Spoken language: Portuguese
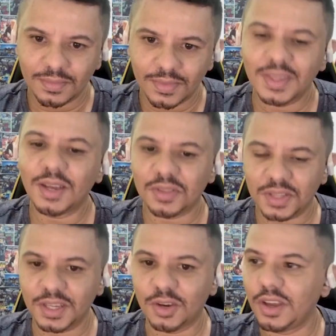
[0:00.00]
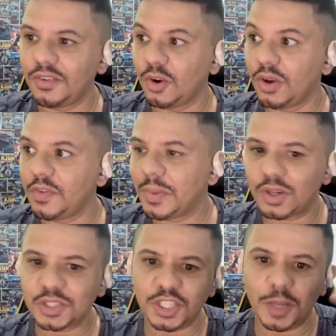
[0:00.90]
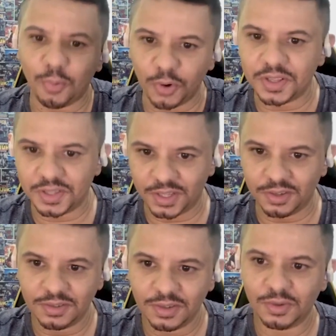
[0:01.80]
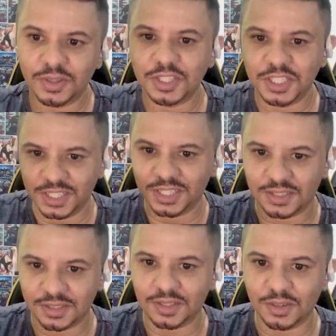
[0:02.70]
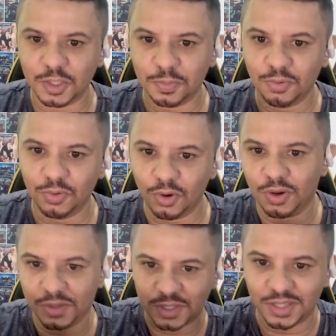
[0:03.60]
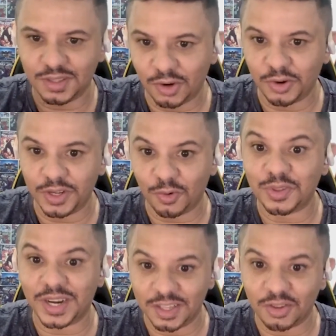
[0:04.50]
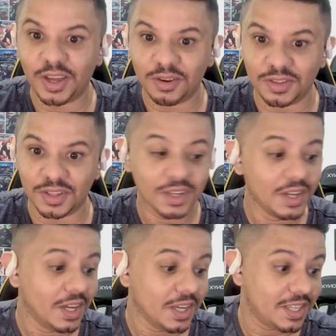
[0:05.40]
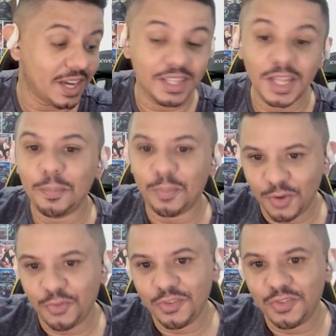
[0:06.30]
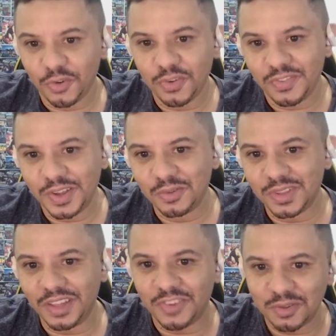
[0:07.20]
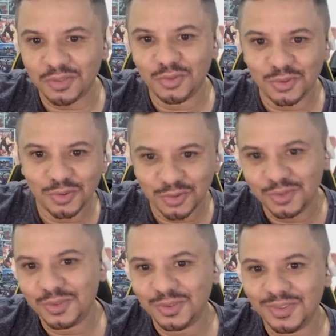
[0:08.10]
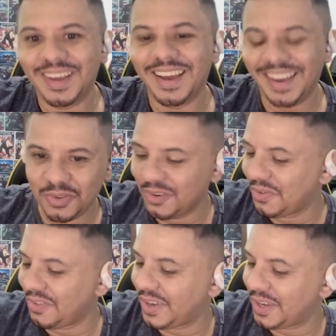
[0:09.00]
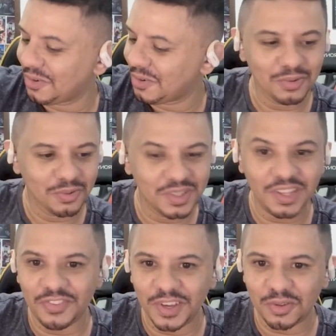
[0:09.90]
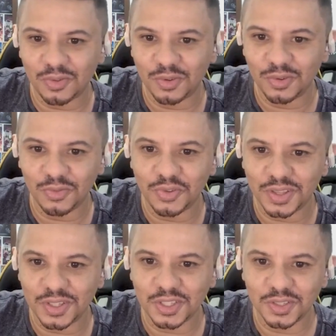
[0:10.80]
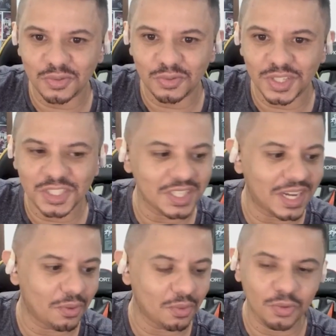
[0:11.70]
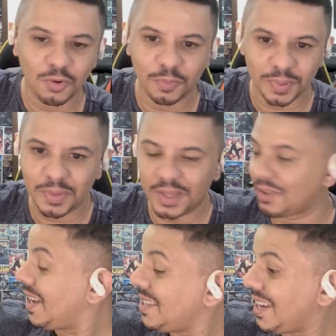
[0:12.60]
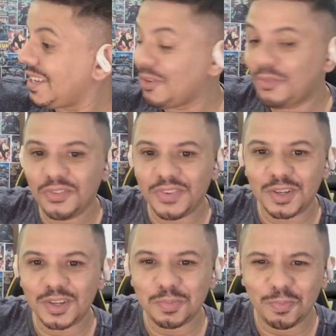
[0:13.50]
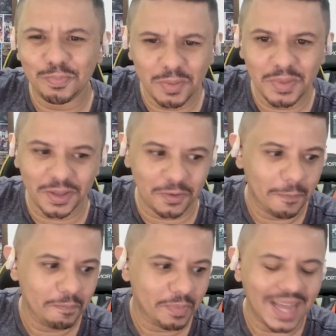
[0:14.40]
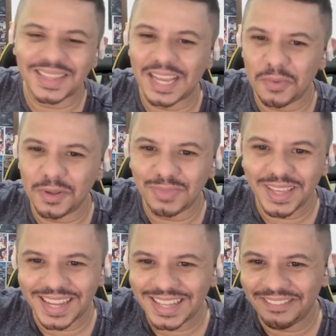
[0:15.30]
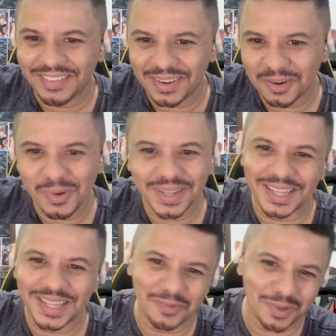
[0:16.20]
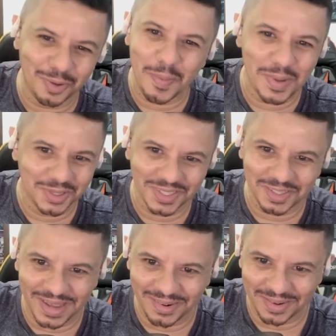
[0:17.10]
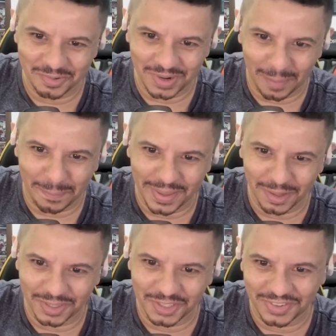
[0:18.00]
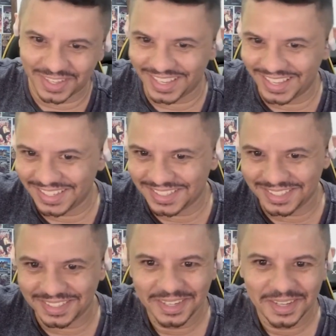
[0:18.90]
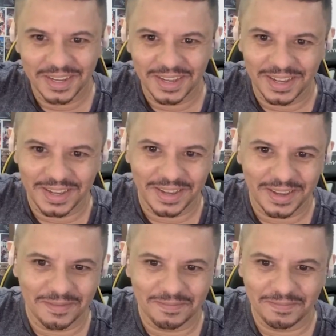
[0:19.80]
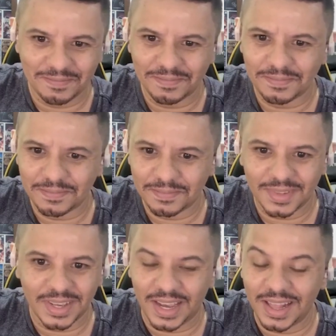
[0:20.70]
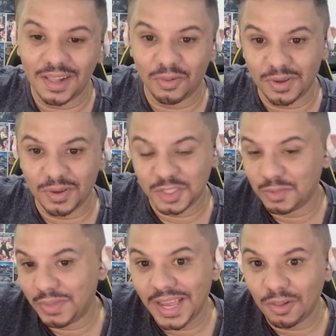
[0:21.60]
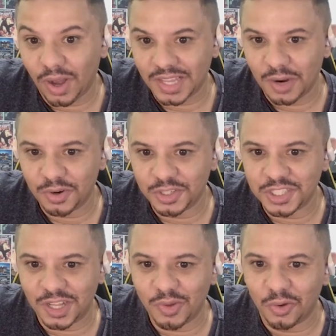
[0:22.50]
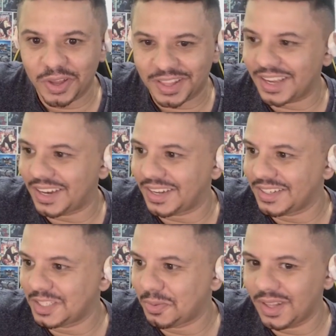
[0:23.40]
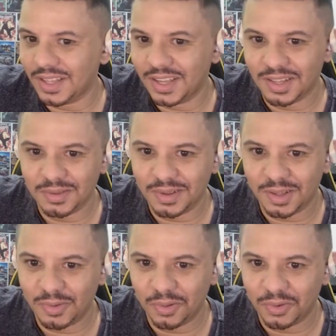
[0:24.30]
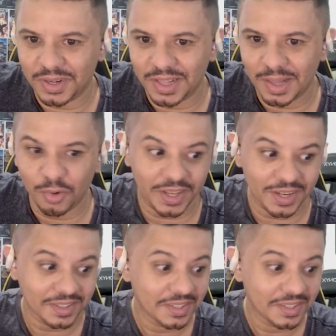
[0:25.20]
Não, sim, eu, eu revi, mas eu assisti depois, entendeu? Eu não assisti antes. Então, tipo, eu assisti na ordem uhum. contrária, isso que quer dizer. E aí eu fui, eu fui vendo os defeitos no. É, eu fui vendo os defeitos quando eu fui assistindo o original, o primeiro, né? E aí eu fui vendo, tipo, primeiro, a Terry não tem nada a ver com a Terry do bebê de Rosemary. O cabelo é diferente. Não, é... tem. Ela é, nem é, a Terry é original não é loira, né, tipo, cara? Tipo, é ela, ela, ela, né? não é loira, ela é morena.